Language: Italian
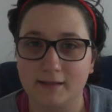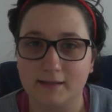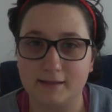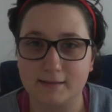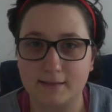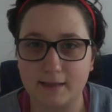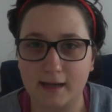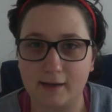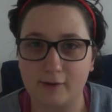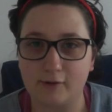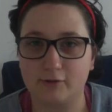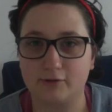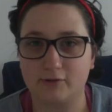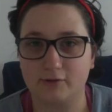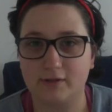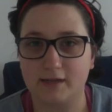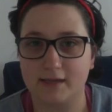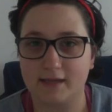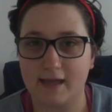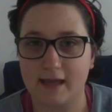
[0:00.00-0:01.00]
Chi se n'è
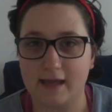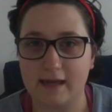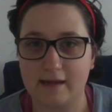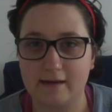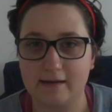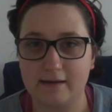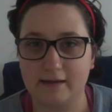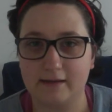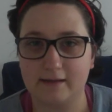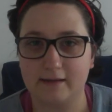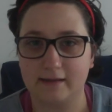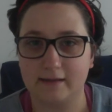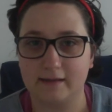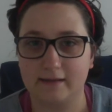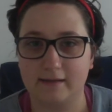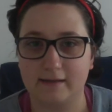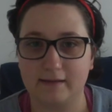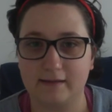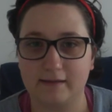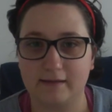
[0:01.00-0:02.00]
accorto da ieri
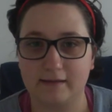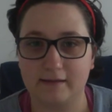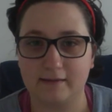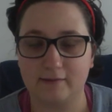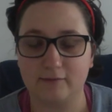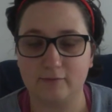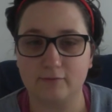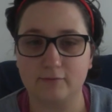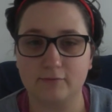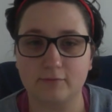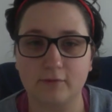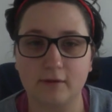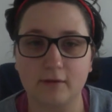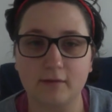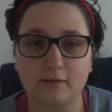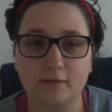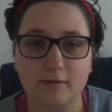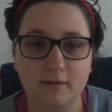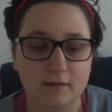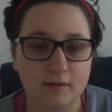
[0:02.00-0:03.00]
che è
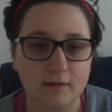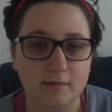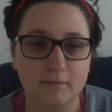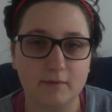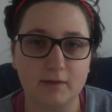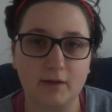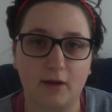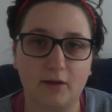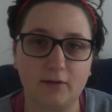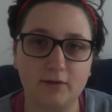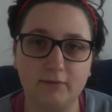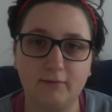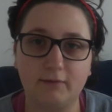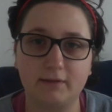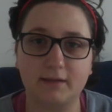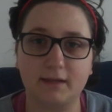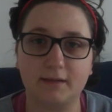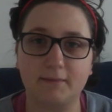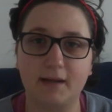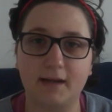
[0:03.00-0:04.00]
tutto. Quindi ogni
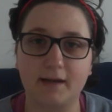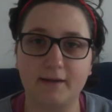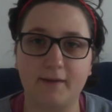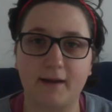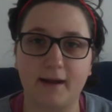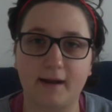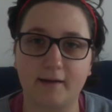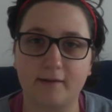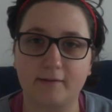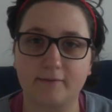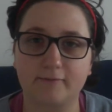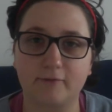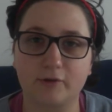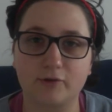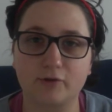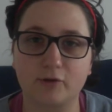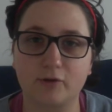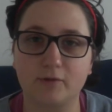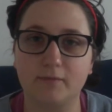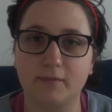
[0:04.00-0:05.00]
volta che mi arriva un
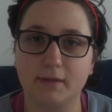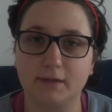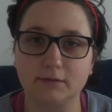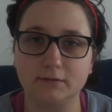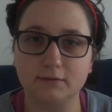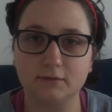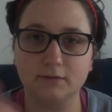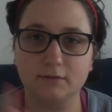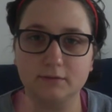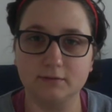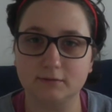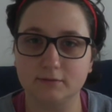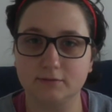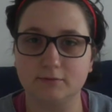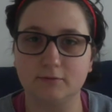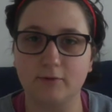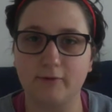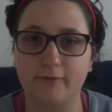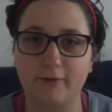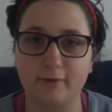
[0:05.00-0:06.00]
vostro commento
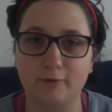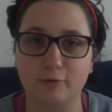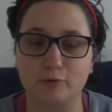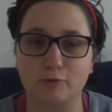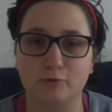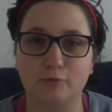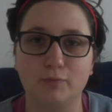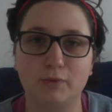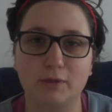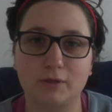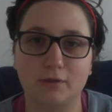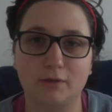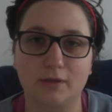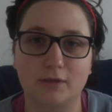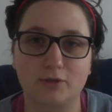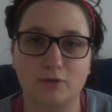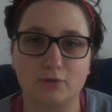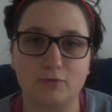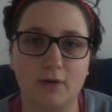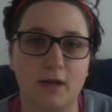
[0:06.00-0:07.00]
lo vedo subito
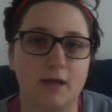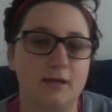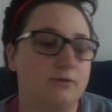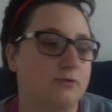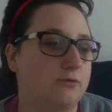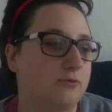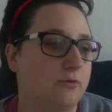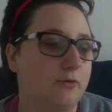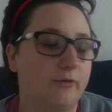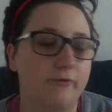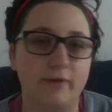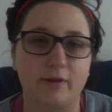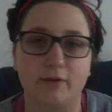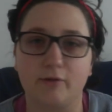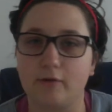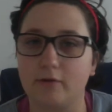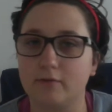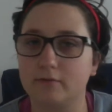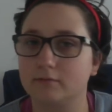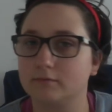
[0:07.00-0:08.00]
nel cellulare, se non lo
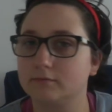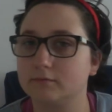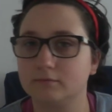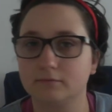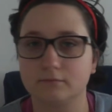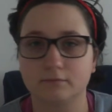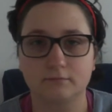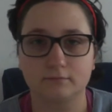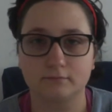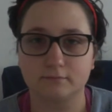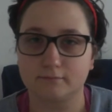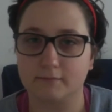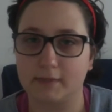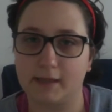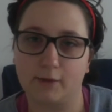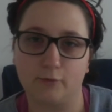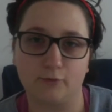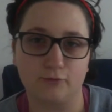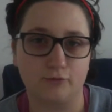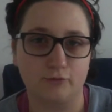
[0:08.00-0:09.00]
vedo
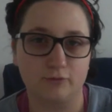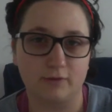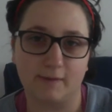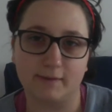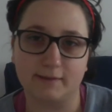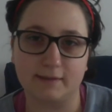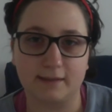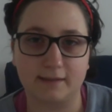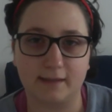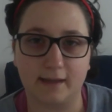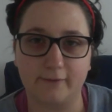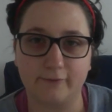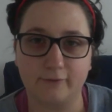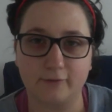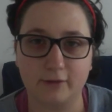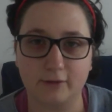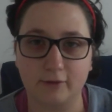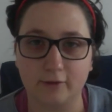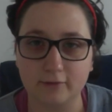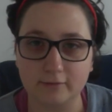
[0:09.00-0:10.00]
perché non sono davanti al
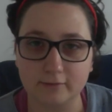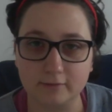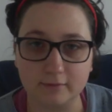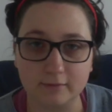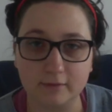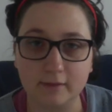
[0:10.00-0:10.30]
telefonino